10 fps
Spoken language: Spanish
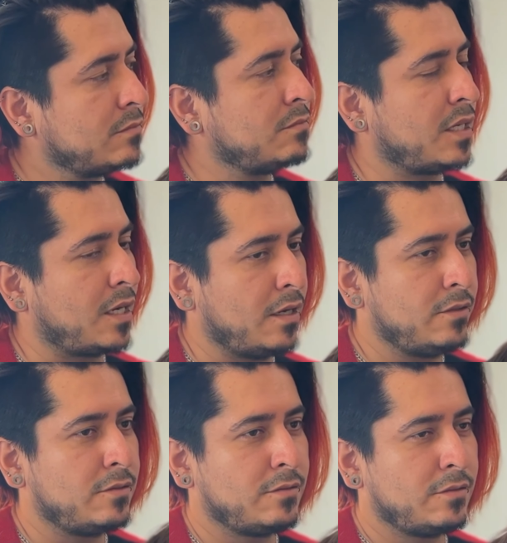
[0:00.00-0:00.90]

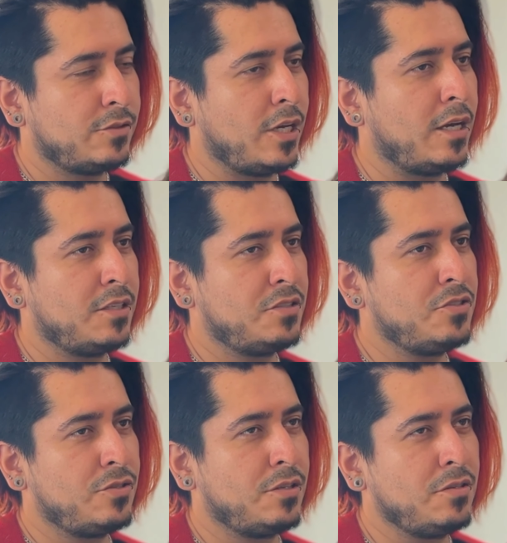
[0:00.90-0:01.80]
Bacano, o sea, eso
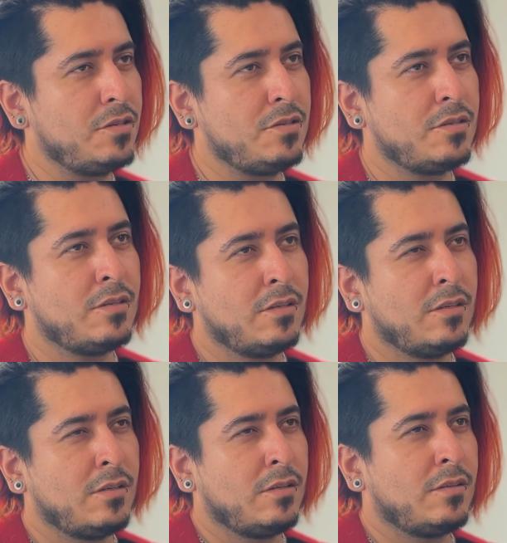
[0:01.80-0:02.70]
es, eso es...
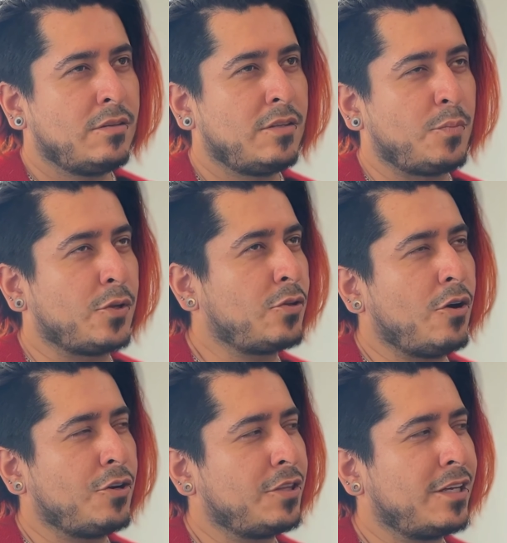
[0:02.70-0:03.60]
De pronto,
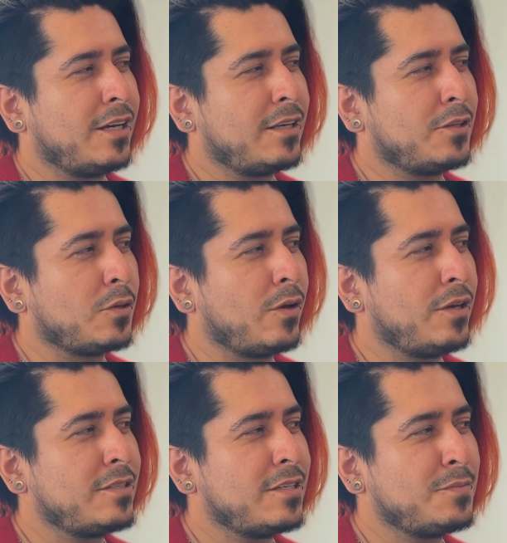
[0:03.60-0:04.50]
ahorita que tú lo
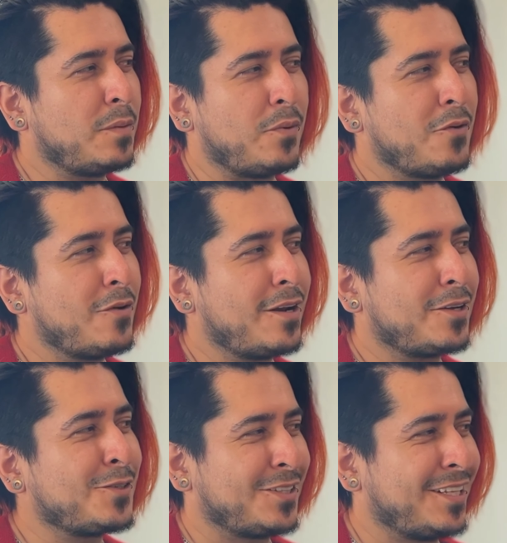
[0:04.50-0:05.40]
dices, me pongo a
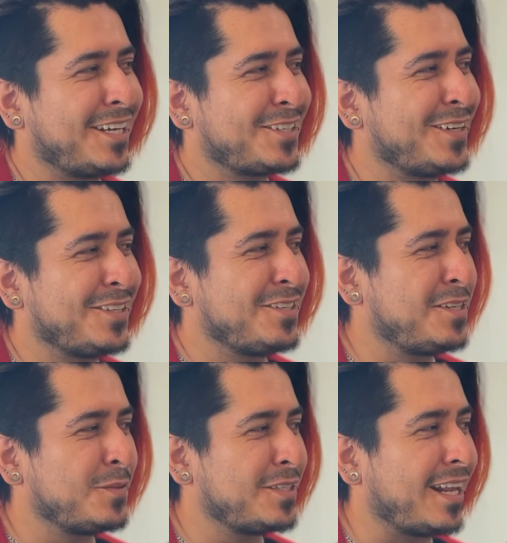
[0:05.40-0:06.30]
recordar cuando
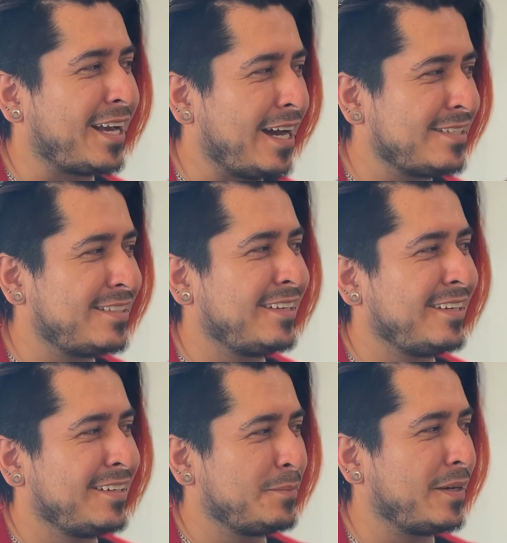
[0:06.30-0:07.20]
hicimos el
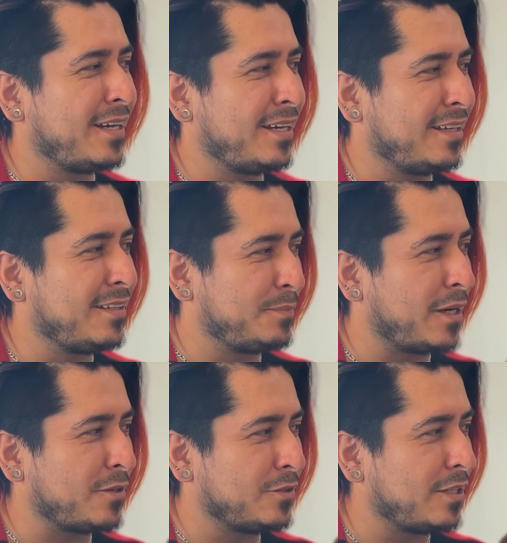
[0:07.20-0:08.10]
casting para,
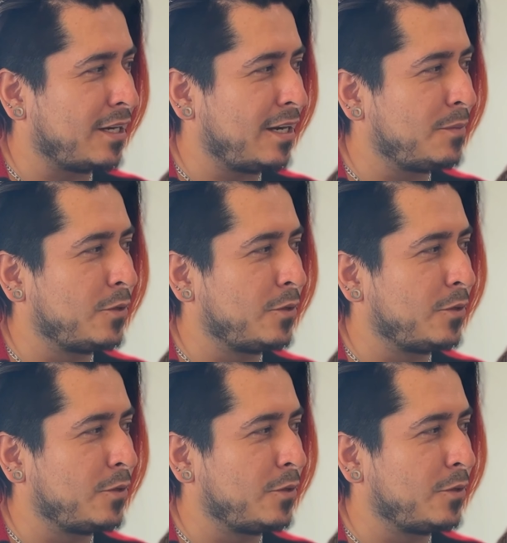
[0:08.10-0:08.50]
encontrar a la